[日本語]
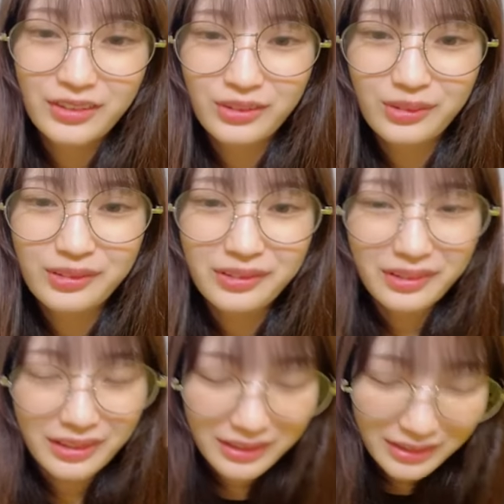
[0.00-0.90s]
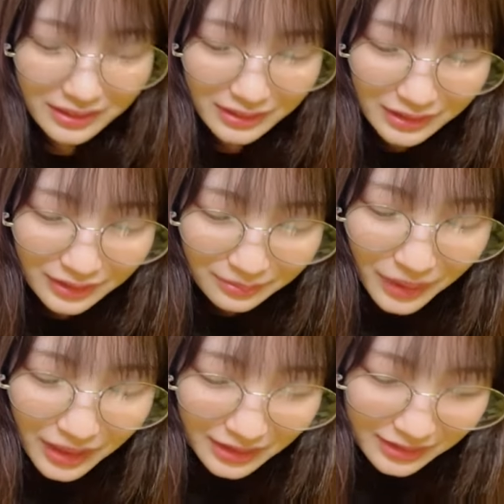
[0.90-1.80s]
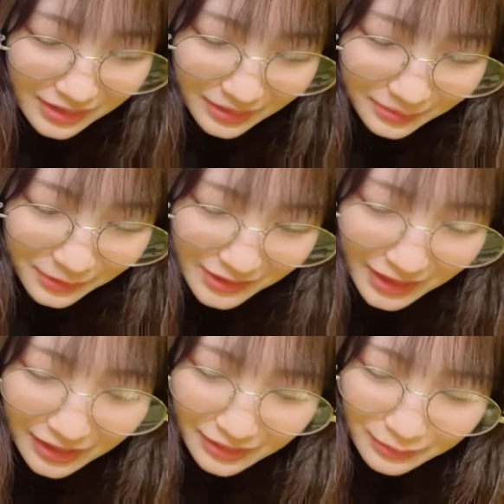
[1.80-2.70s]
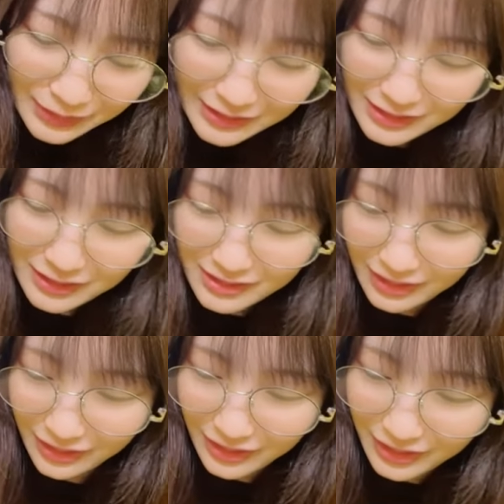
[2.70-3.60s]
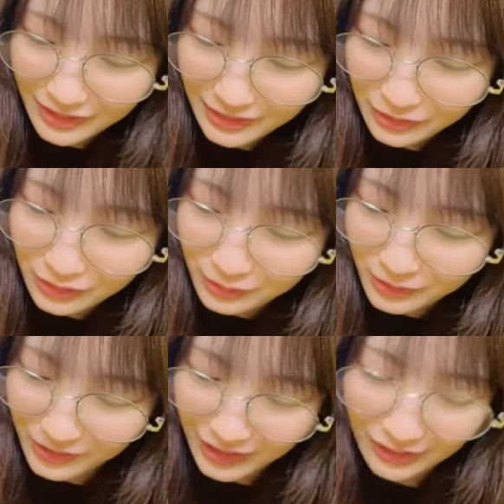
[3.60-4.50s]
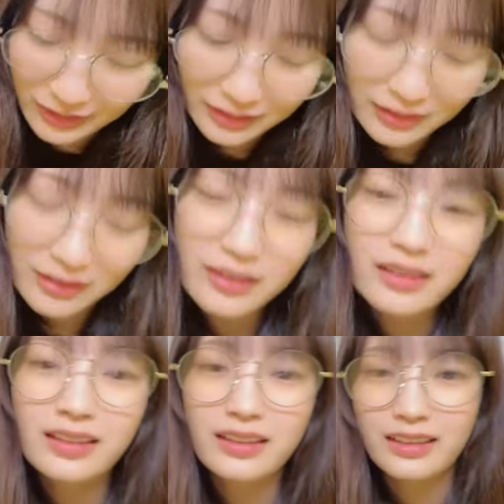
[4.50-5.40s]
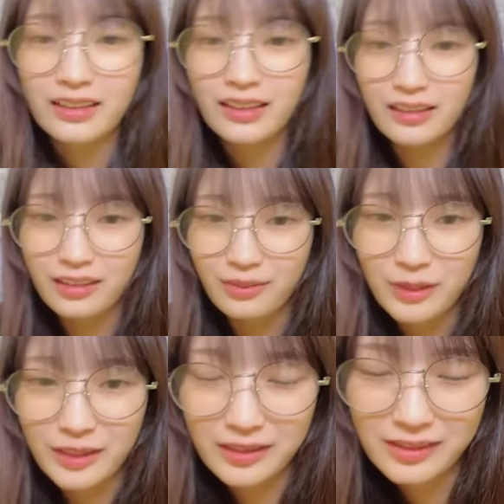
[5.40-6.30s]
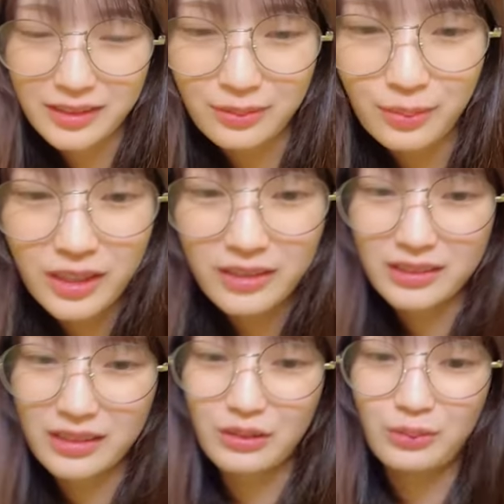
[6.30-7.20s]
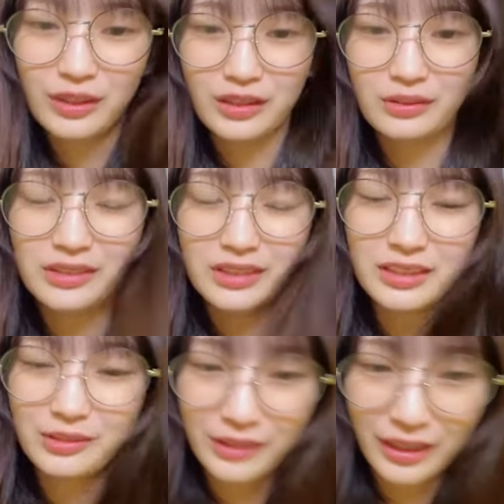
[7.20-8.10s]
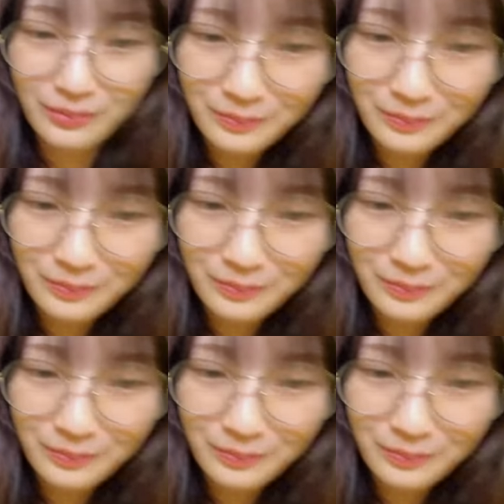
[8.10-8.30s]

すごいパン屋さんもさめっちゃ朝早いって言うもんねいいなパン屋さんパン屋さんのパンって美味しいよね